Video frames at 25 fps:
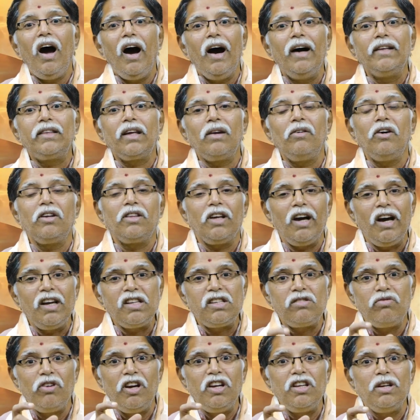ఆ తర్వాత
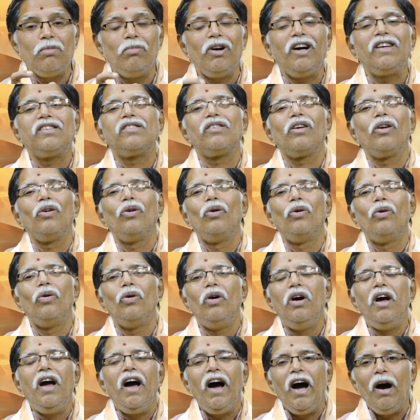ఆశ్వేయ మాసంలో
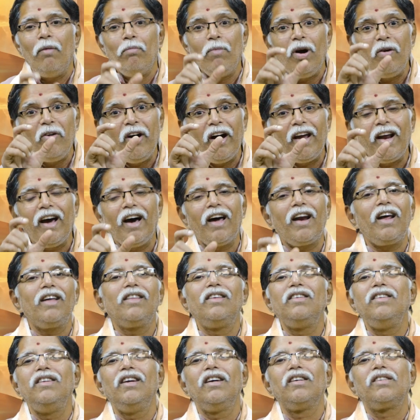అమ్మవారి
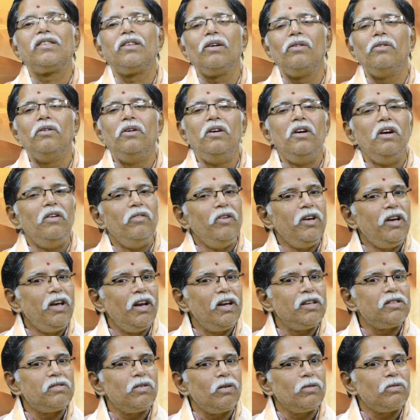ఆరాధన చేస్తాం
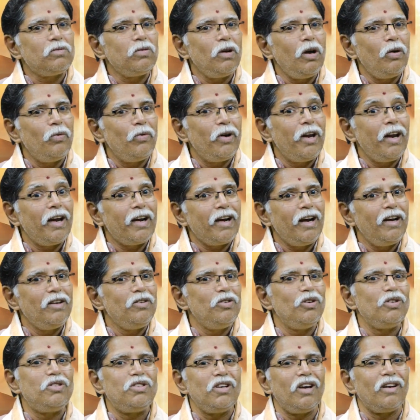విఘ్నేశ్వర స్వామి వారు ఎక్కడి
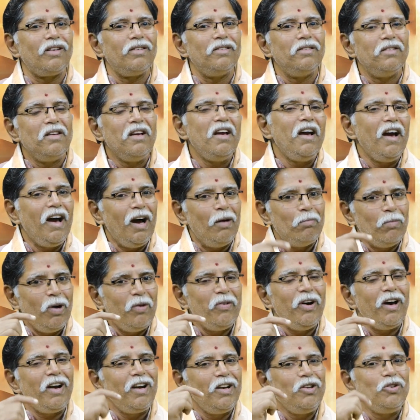నుంచి వచ్చారు
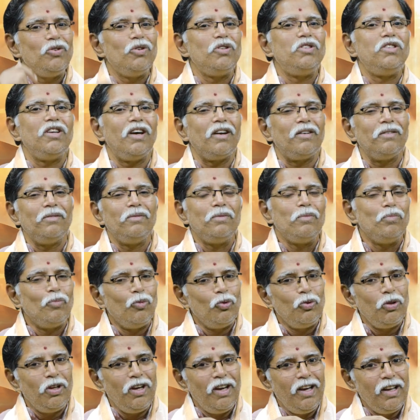అమ్మవారి నుంచి వచ్చారు
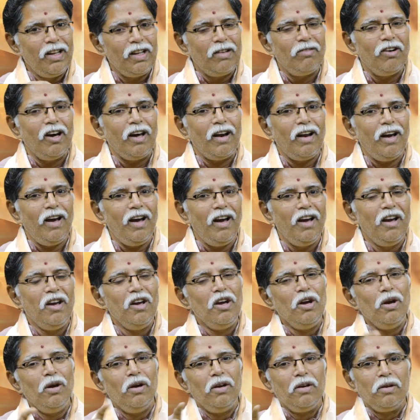ముందు ఈయన ద్వారా
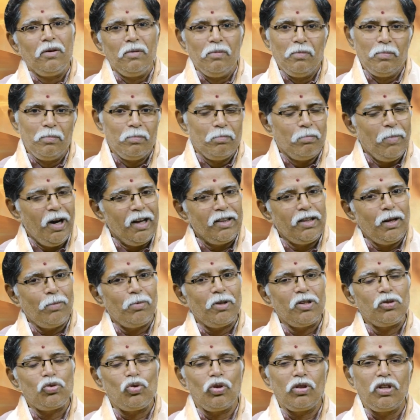
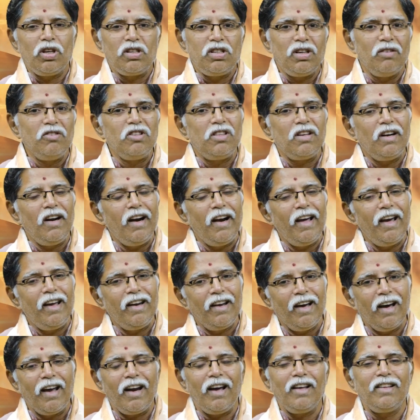భద్రపద శుద్ధ చవితి నాడు
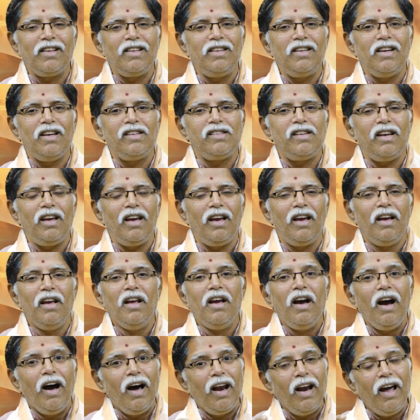ఆయన ఆరాధన చేసి
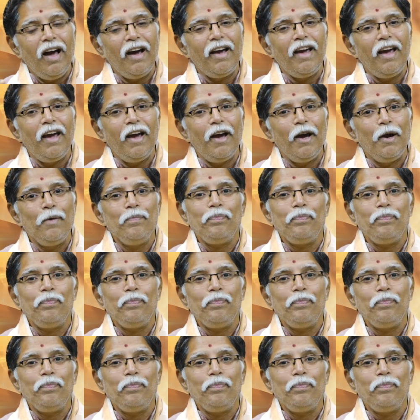అలాగే